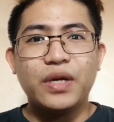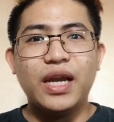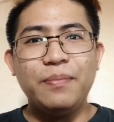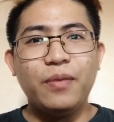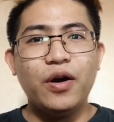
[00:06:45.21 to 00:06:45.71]

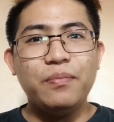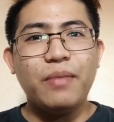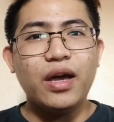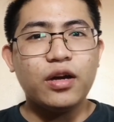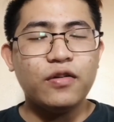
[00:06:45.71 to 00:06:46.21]
clip-on
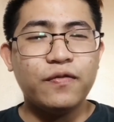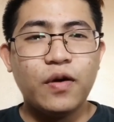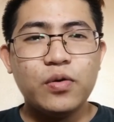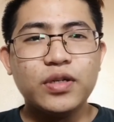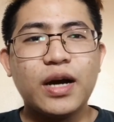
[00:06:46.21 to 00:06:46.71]

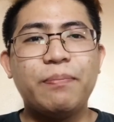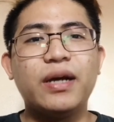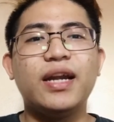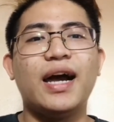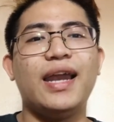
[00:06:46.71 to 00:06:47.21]
microphone
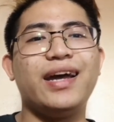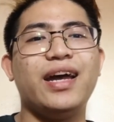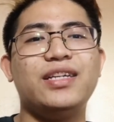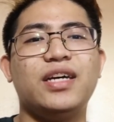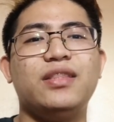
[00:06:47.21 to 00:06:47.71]
kapag
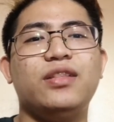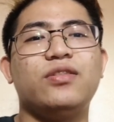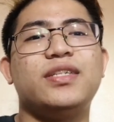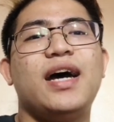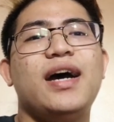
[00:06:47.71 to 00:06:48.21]
nakalagay siya
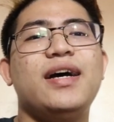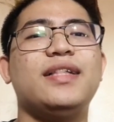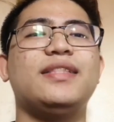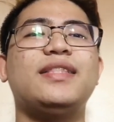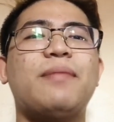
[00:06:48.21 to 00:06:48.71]
dito sa
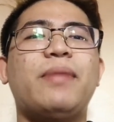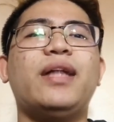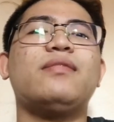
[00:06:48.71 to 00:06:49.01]
damit.